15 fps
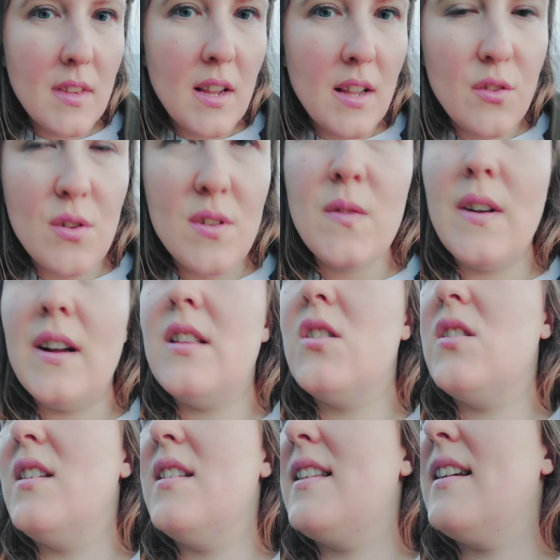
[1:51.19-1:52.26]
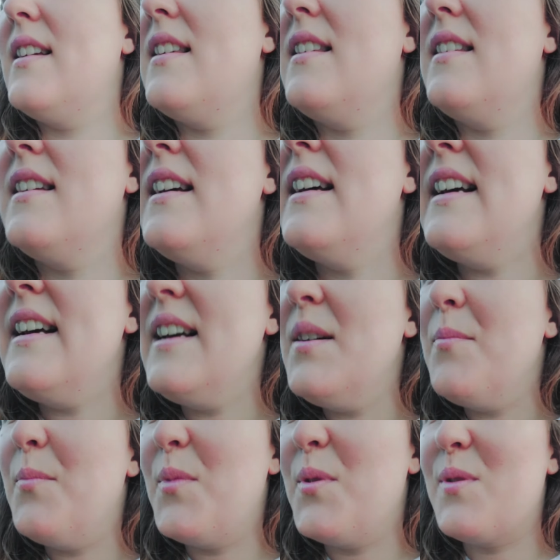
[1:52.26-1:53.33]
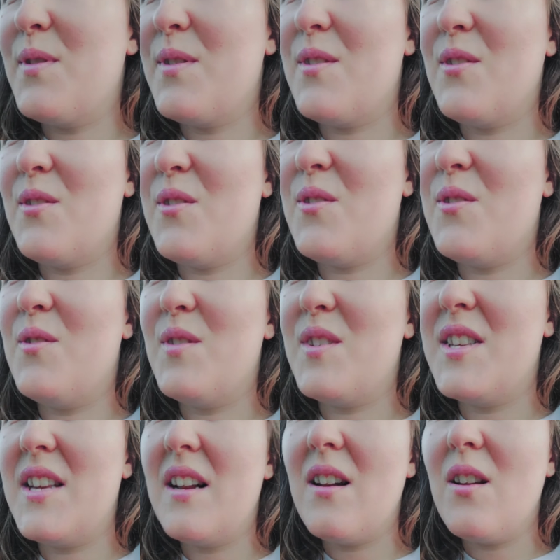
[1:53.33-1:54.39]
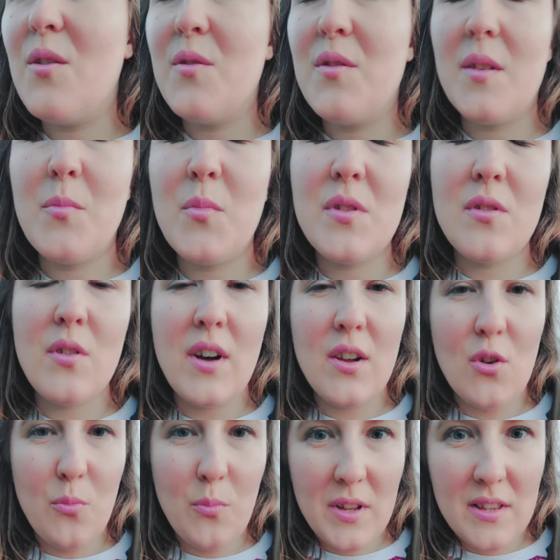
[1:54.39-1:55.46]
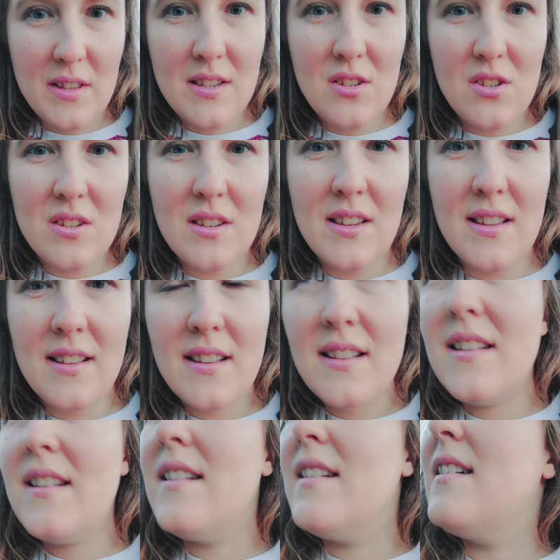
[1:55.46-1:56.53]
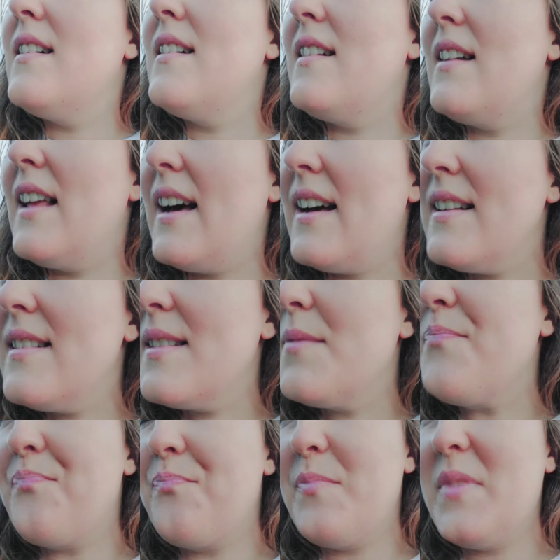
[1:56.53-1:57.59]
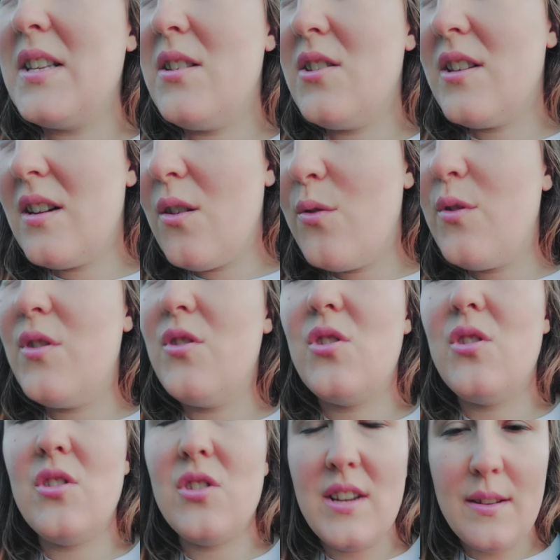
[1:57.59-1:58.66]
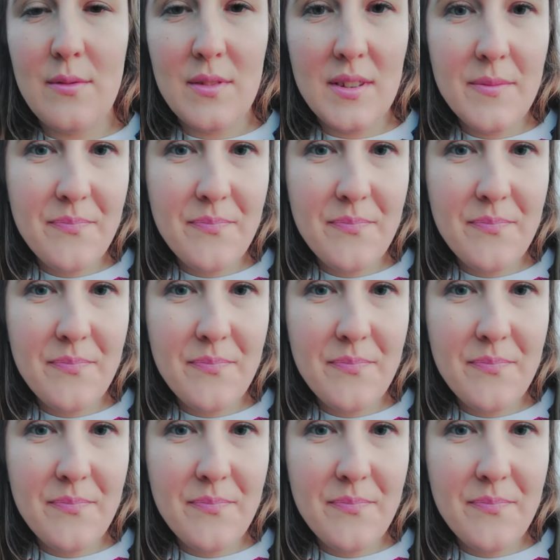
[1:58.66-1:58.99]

To jest faktycznie taki mocno zielony, mocno aromatyczny las, bardziej zielony niż drzewny.